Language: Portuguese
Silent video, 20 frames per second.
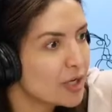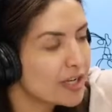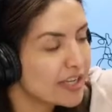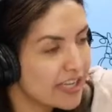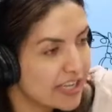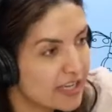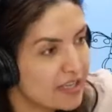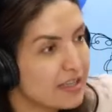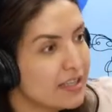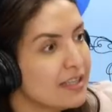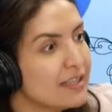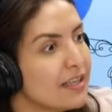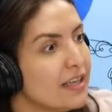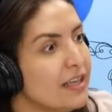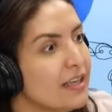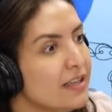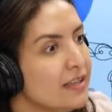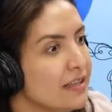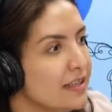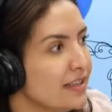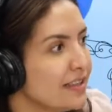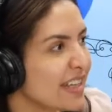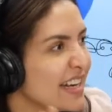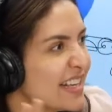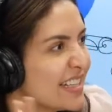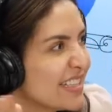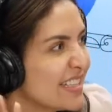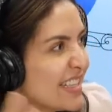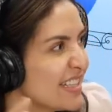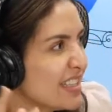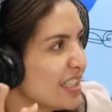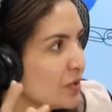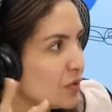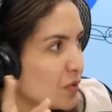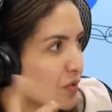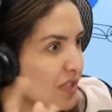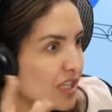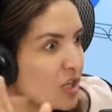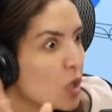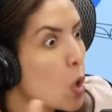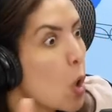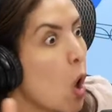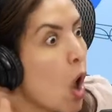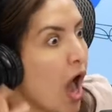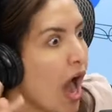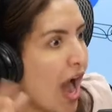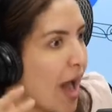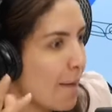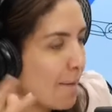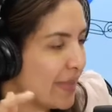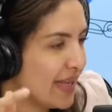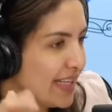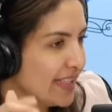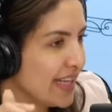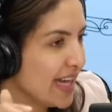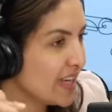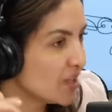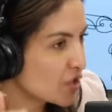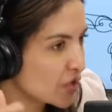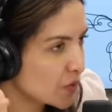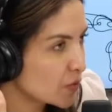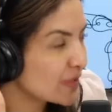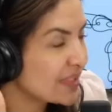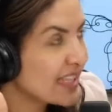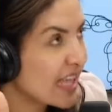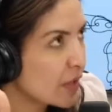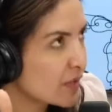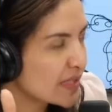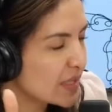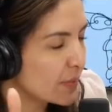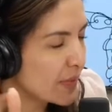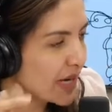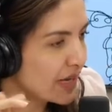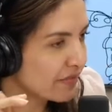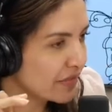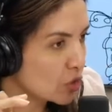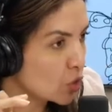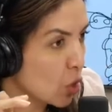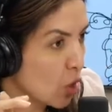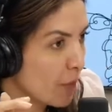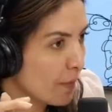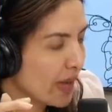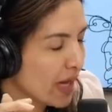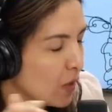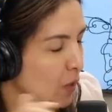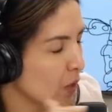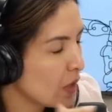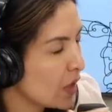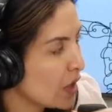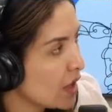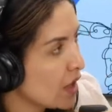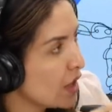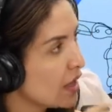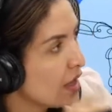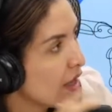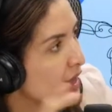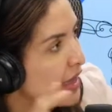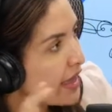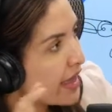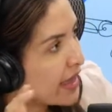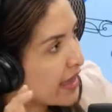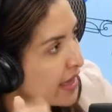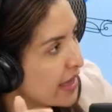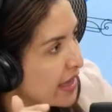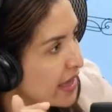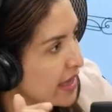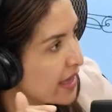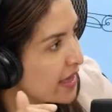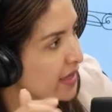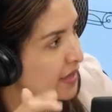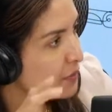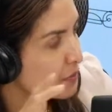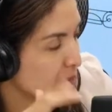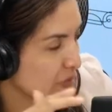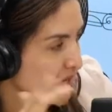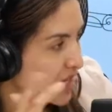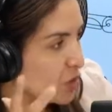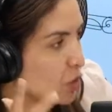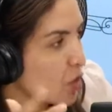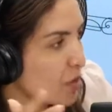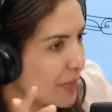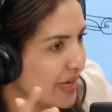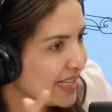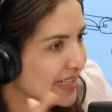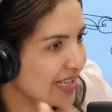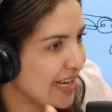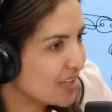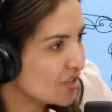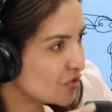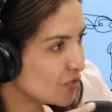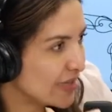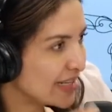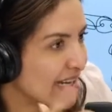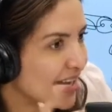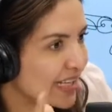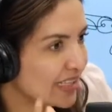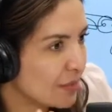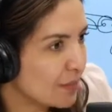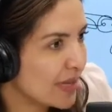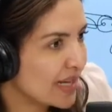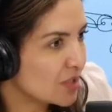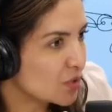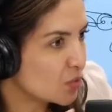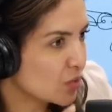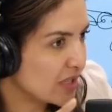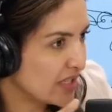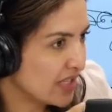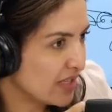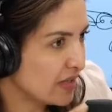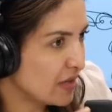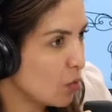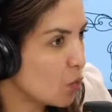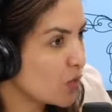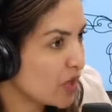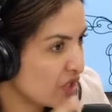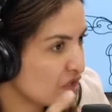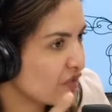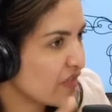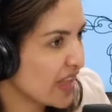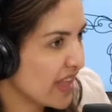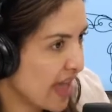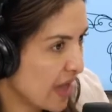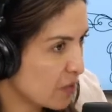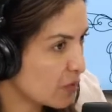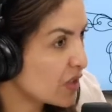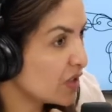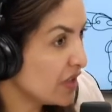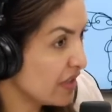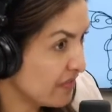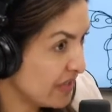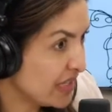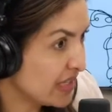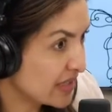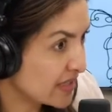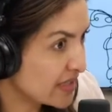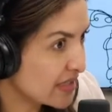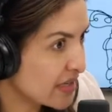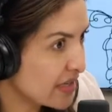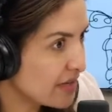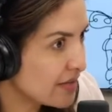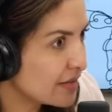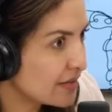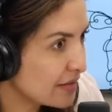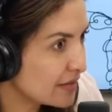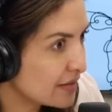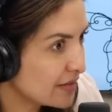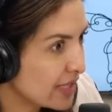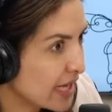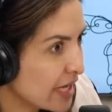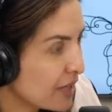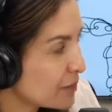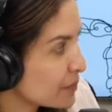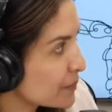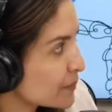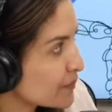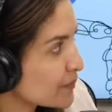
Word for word: e, e, e, e, trazer dentro da normalidade, que eu odeio essa palavra normal, é, porque a normalidade não é nada mais do que o que te falaram que deveria ser. Um né? padrão né?